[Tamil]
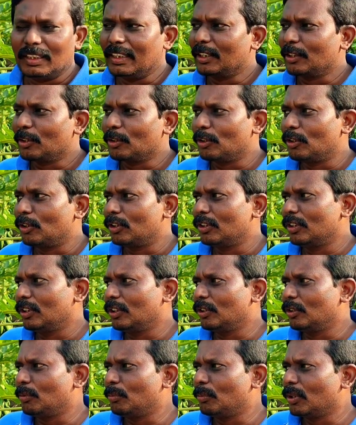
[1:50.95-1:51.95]
எனக்கு ஒரு
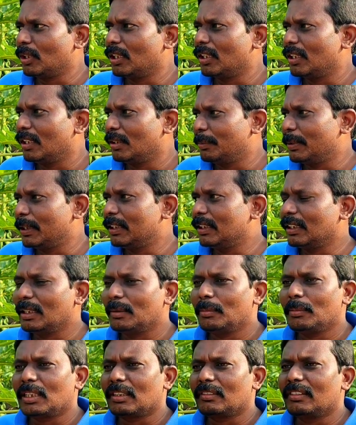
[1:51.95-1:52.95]
ரொம்ப நாளாக
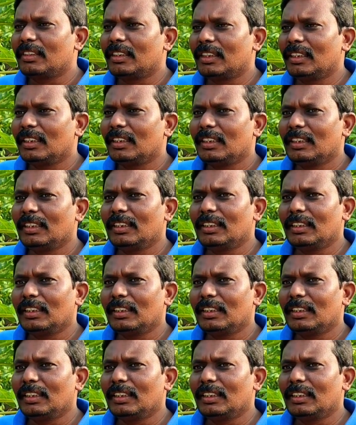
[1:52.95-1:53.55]
பார்த்தீங்கன்னா மரவள்ளி